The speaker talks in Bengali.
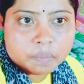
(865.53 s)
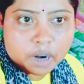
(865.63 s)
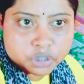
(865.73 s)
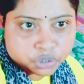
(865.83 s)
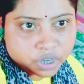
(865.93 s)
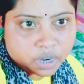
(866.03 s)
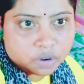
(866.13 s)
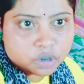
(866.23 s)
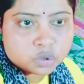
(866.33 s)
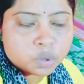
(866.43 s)
পাঁচশো
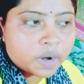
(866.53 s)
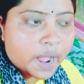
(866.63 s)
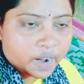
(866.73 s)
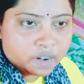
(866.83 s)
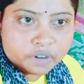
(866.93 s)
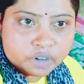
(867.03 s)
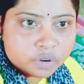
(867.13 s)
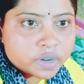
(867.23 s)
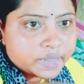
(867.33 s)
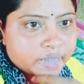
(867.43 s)
টাকা করে তোমরা আগের
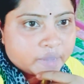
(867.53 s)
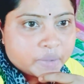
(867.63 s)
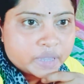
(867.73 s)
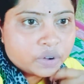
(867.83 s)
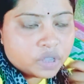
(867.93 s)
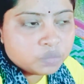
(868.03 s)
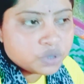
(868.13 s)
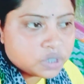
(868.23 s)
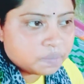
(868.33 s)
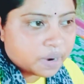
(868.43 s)
ভিডিওটা দেখবে তাহলে
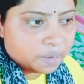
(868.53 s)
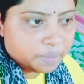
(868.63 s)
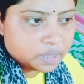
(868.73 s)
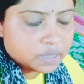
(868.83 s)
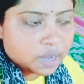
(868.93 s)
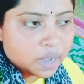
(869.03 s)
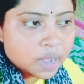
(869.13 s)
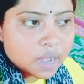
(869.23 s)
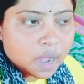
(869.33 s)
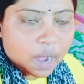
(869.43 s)
বুঝতে পারবে দিদা
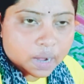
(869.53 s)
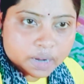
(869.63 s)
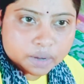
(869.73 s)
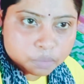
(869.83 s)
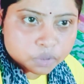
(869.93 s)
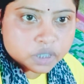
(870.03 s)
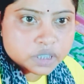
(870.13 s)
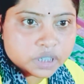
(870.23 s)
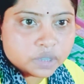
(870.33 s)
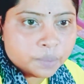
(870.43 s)
আগেও
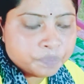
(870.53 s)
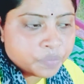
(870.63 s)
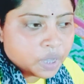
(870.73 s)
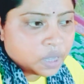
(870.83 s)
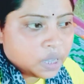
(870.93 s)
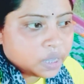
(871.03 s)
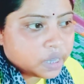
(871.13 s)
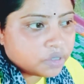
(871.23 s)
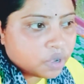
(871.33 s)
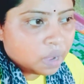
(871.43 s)
বলেছিল
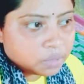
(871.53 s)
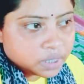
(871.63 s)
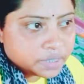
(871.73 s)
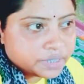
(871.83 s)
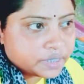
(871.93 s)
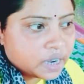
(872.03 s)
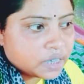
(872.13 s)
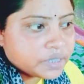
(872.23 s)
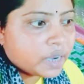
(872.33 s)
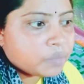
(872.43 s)
কিন্তু আমাদের সেটা
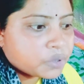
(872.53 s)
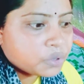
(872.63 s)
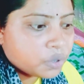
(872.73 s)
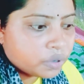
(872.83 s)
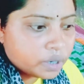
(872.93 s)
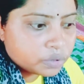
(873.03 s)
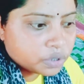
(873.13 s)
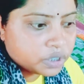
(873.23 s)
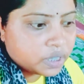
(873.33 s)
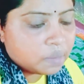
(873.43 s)
সামর্থ্য হয়ে
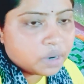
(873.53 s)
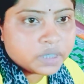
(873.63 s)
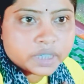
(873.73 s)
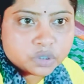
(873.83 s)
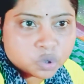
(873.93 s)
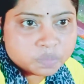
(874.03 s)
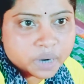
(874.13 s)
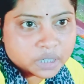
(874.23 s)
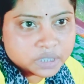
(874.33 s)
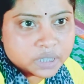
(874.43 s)
উঠছে না আমরা যেটুকু
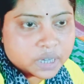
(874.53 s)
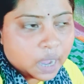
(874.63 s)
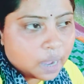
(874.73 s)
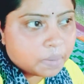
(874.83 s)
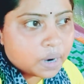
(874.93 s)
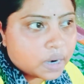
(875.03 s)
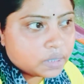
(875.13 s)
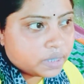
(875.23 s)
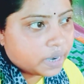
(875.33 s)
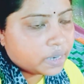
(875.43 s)
পারছি খাবার
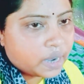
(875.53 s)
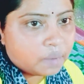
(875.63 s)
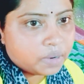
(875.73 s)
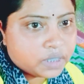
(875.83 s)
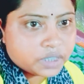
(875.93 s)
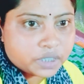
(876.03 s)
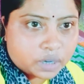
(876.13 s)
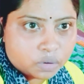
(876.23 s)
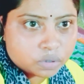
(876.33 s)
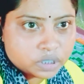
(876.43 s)
দেওয়াটা আমরা
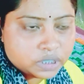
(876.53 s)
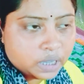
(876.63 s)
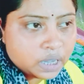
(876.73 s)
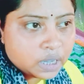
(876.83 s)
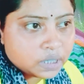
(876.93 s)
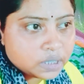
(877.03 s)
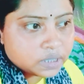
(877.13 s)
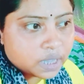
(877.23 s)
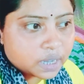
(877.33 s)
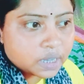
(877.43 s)
চেষ্টা করছি
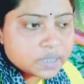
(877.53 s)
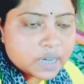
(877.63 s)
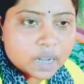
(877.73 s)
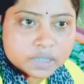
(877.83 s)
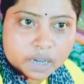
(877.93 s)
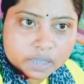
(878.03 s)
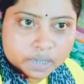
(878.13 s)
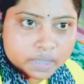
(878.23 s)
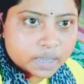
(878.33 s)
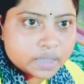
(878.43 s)
দিদাকে চাল টাল
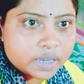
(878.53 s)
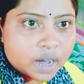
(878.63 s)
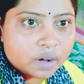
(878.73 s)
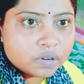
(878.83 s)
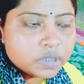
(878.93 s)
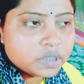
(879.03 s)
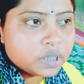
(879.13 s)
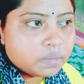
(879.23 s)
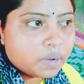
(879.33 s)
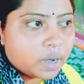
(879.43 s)
কিনে দেওয়া
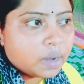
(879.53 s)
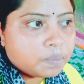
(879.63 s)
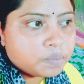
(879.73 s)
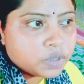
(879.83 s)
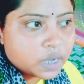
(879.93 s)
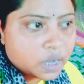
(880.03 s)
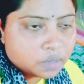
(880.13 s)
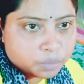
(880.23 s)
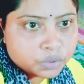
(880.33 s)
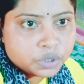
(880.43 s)
হয়েছে বা
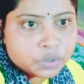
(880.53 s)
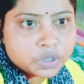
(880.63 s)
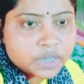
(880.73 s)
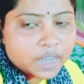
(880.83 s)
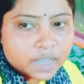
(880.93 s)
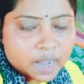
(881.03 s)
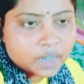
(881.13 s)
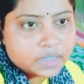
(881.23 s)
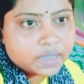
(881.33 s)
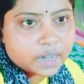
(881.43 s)
যাবতীয় যা
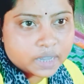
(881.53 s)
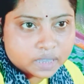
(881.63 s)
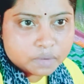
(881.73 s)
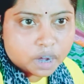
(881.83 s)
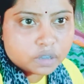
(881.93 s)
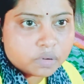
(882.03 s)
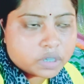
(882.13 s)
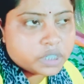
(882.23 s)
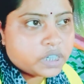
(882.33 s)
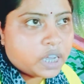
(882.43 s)
লাগে দিদা খেতে
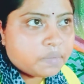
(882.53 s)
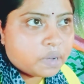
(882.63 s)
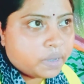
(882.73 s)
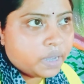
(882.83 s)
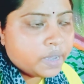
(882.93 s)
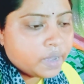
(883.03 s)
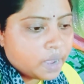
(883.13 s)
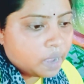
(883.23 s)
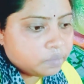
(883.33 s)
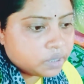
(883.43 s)
ভালোবাসে সেইভাবে
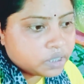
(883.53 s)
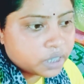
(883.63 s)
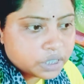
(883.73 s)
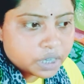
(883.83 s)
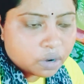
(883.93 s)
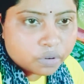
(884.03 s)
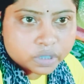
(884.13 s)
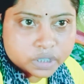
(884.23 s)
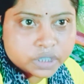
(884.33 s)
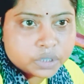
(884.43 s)
আমি চেষ্টা
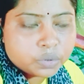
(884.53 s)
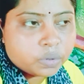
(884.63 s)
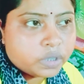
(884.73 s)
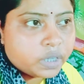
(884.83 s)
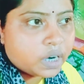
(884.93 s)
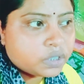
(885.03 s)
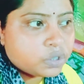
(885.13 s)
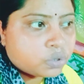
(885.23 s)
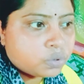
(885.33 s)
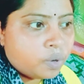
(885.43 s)
করেছি সেটুকু দেওয়ার
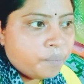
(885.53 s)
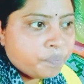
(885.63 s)
জন্য